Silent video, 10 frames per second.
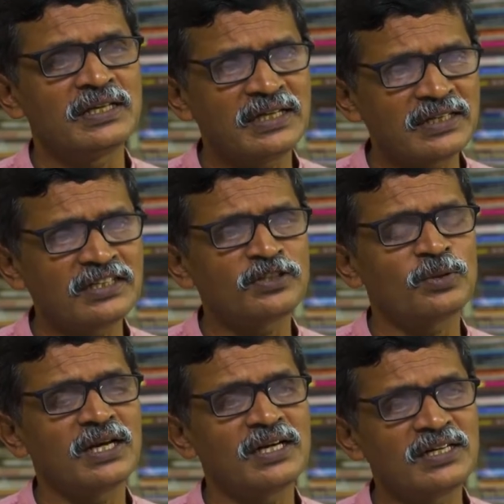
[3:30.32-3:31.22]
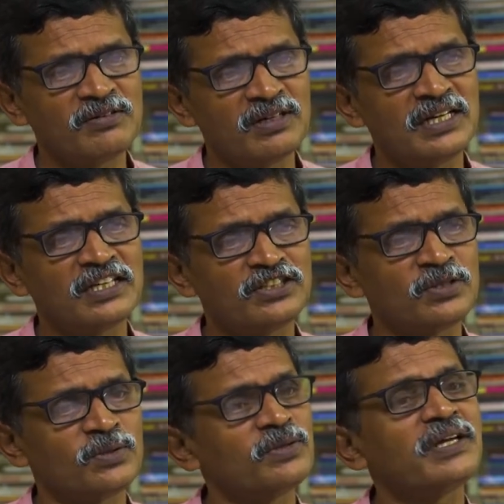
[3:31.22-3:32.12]
நிரந்தர தொழிலாளர்களை இவங்களை
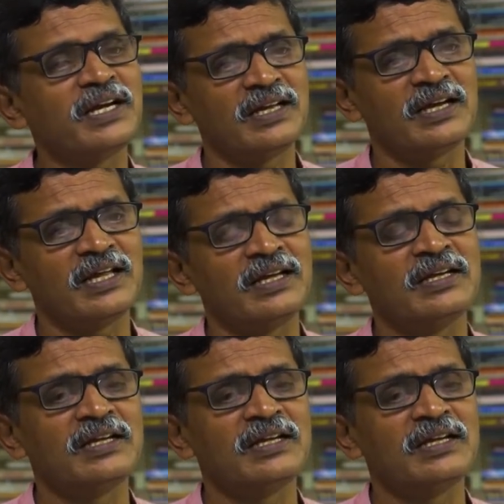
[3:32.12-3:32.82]
எடுத்துருக்கணும் எடுக்கலை